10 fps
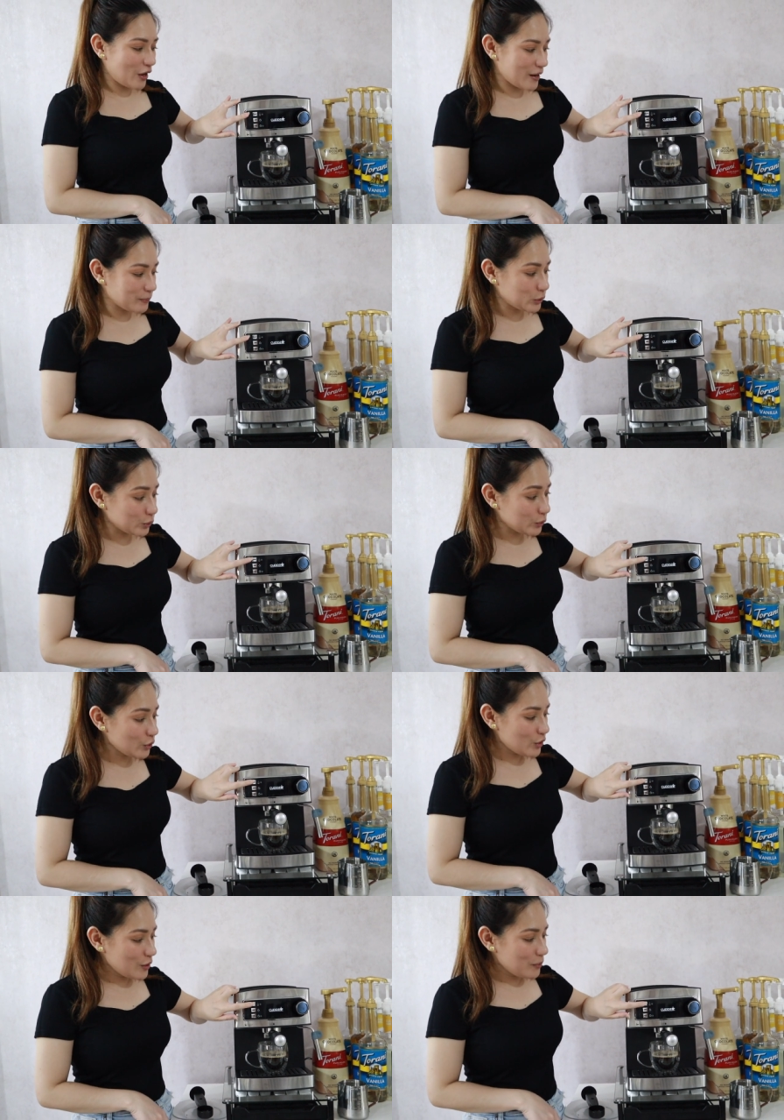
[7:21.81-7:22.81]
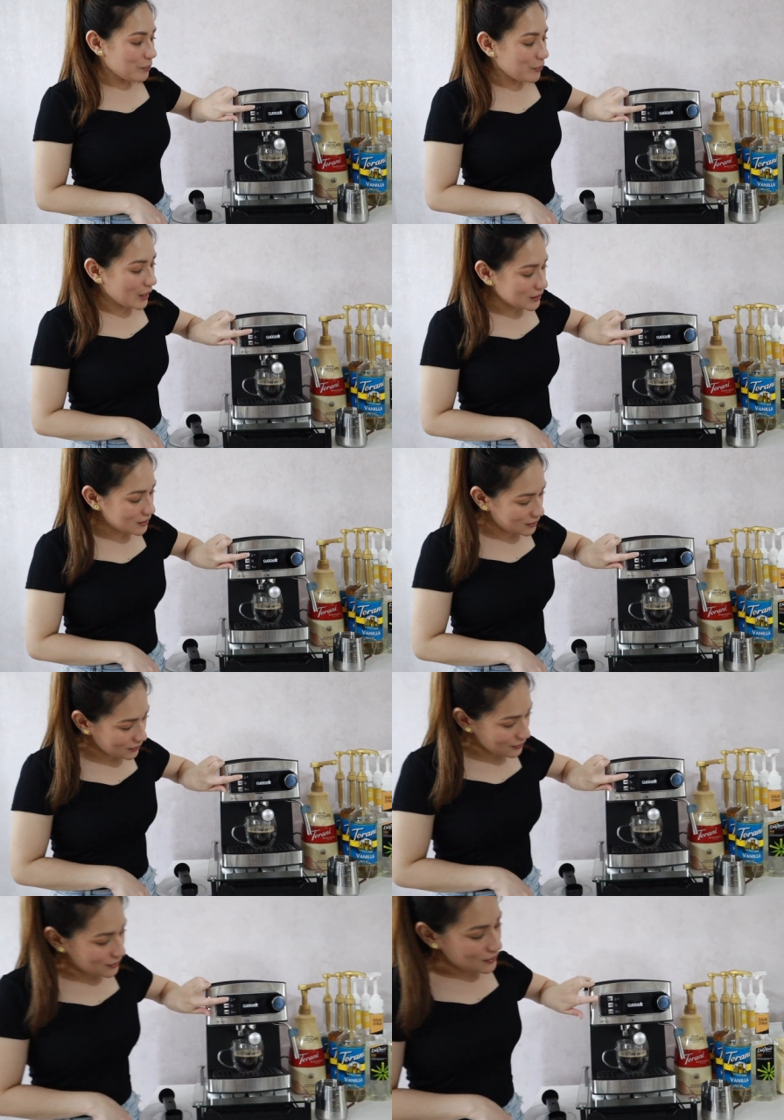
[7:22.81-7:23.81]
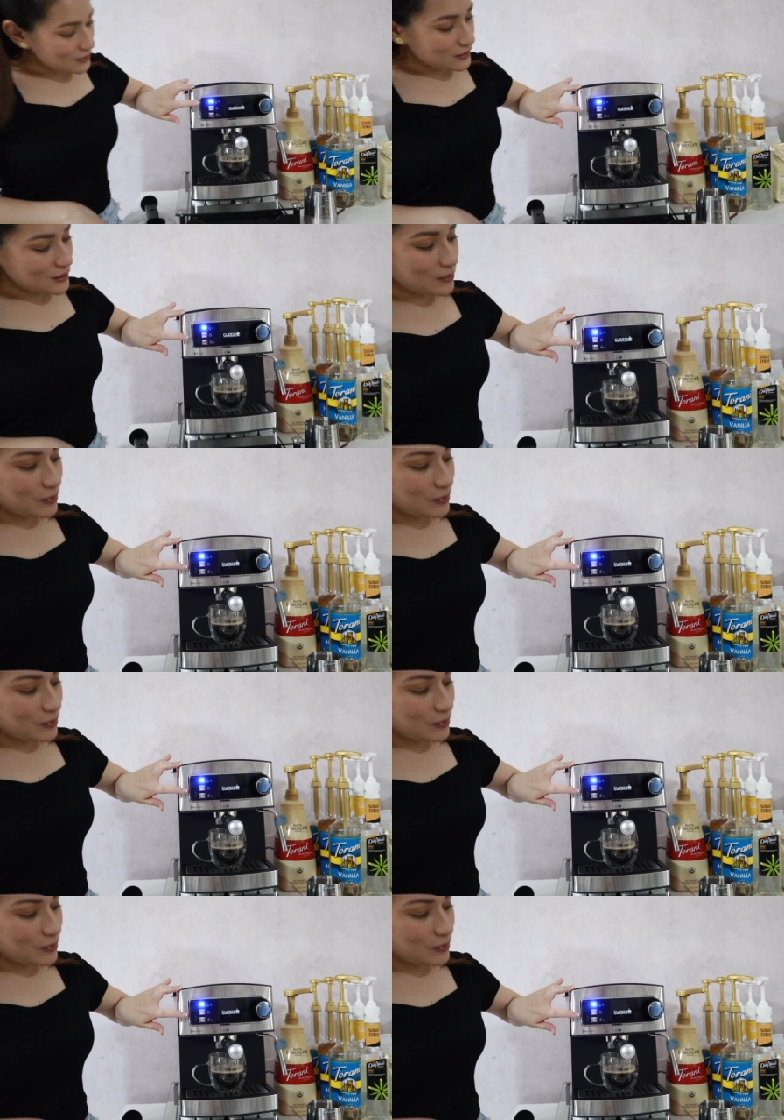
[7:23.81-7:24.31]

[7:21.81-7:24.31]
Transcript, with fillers: You have to press the